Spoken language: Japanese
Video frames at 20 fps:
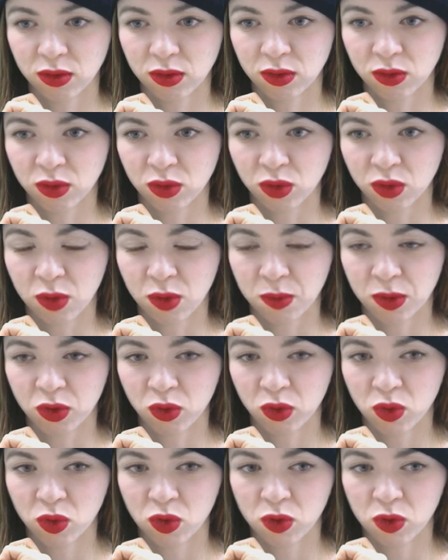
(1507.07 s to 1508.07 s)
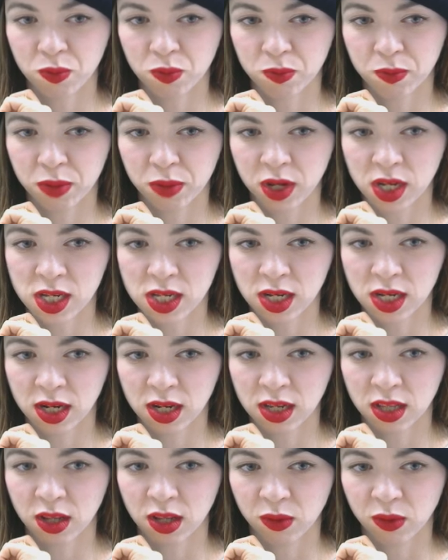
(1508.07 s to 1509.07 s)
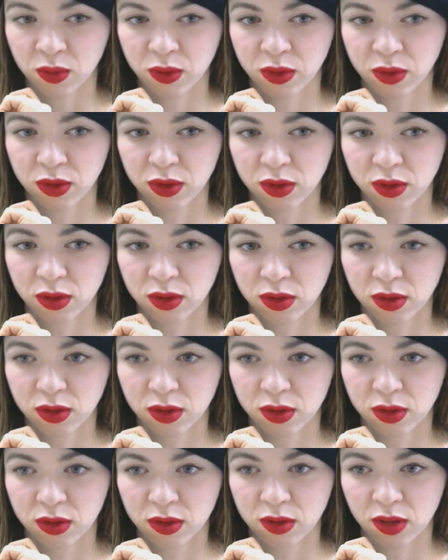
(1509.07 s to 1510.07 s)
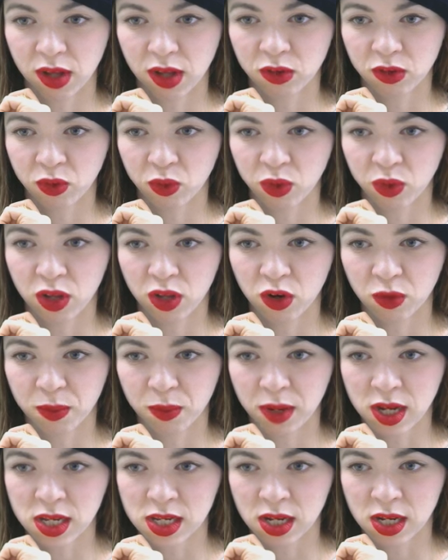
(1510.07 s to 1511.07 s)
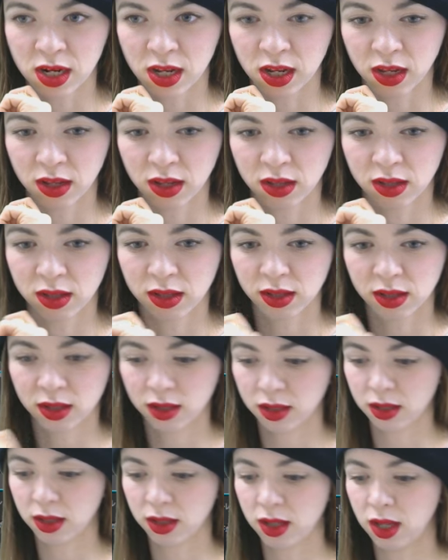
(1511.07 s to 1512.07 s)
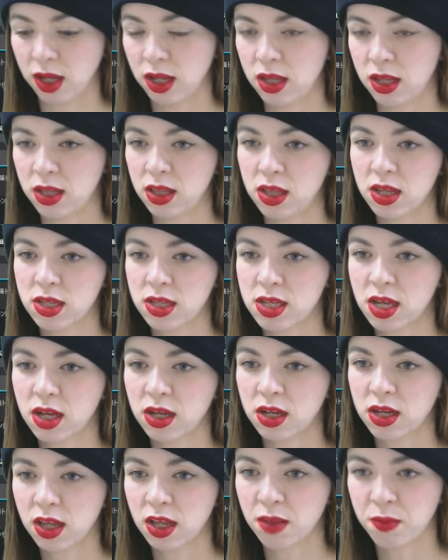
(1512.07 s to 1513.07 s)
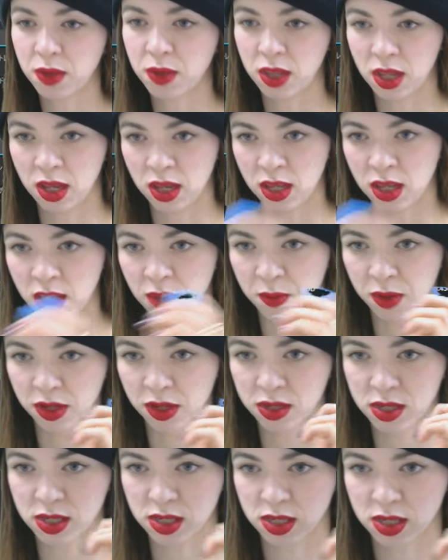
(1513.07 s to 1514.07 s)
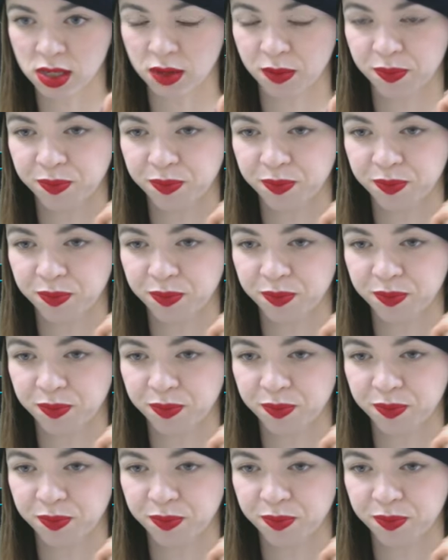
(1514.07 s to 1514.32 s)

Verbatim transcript: ちょっと今そういう場合じゃないんだよ遊んでる場合じゃないはいで3回まで行きます